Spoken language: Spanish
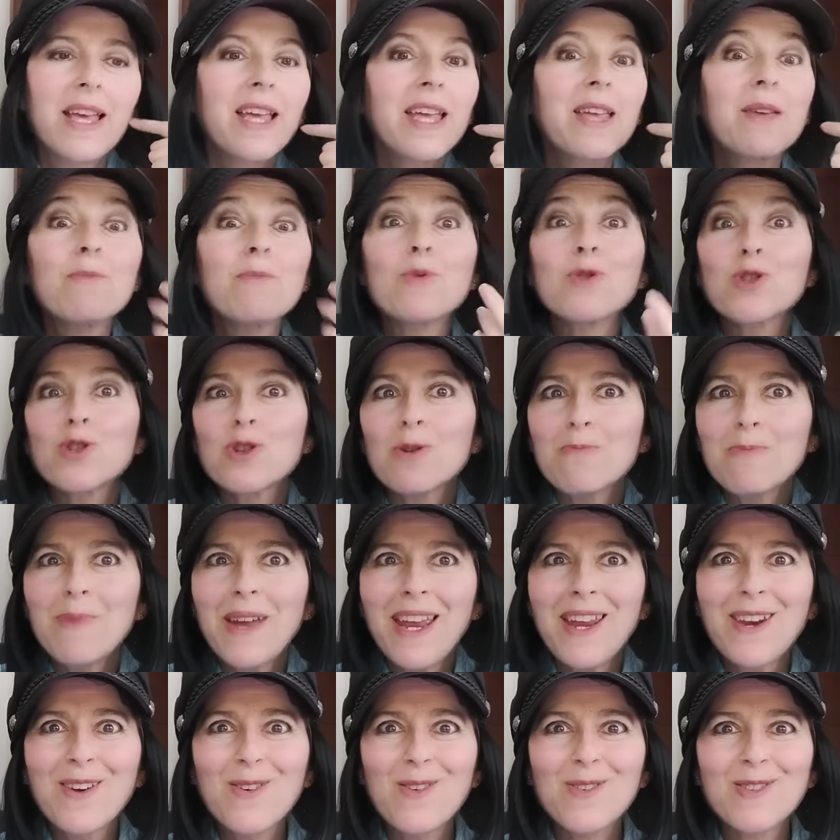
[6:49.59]
y mucho
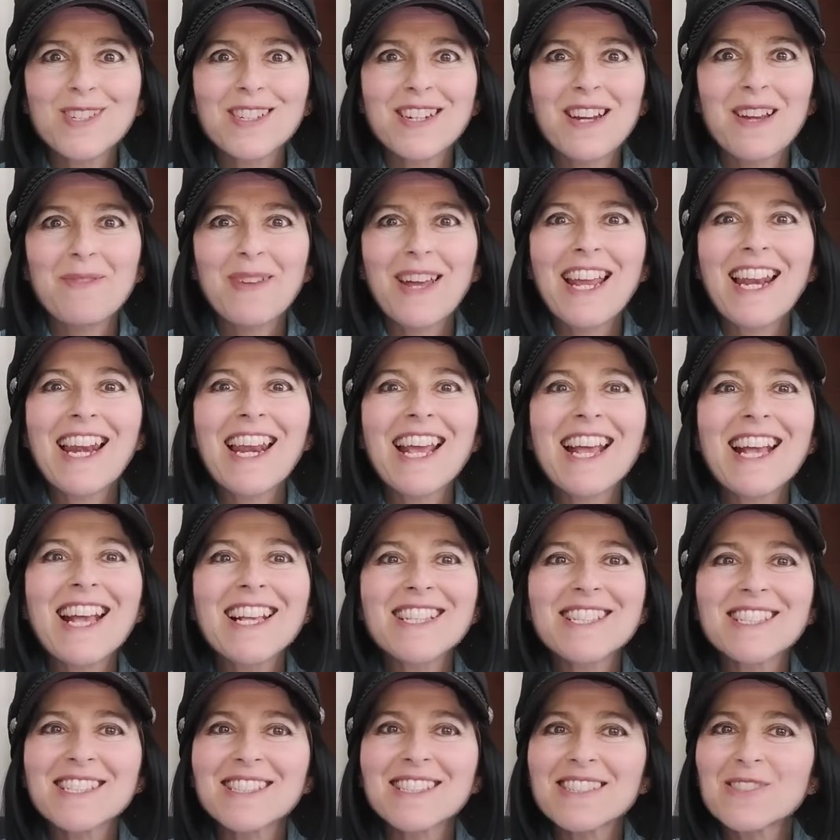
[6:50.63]
menos
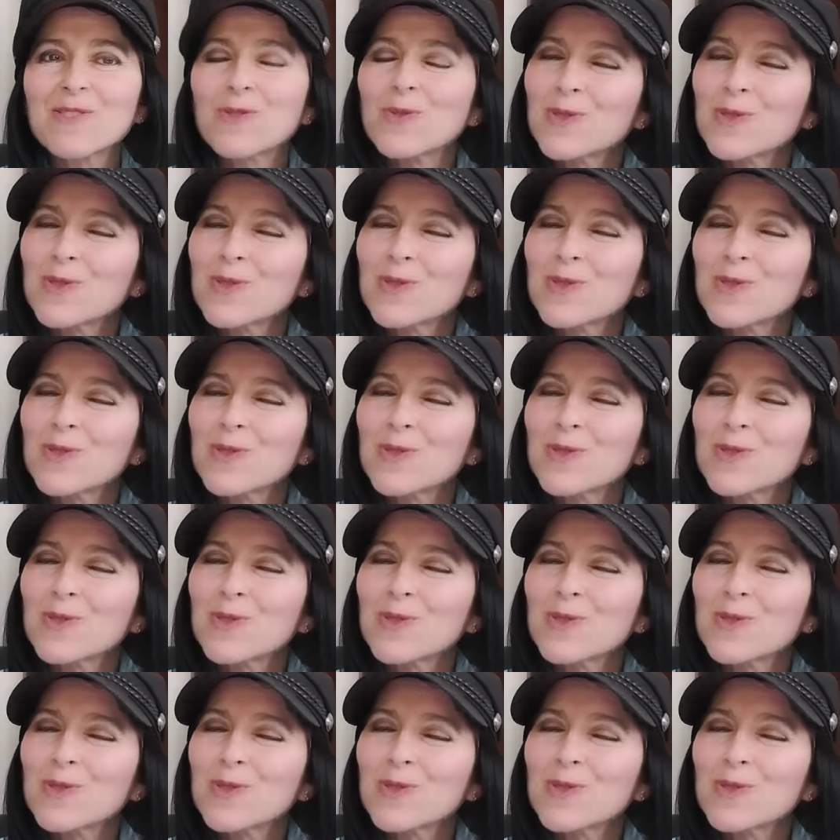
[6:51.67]
reveles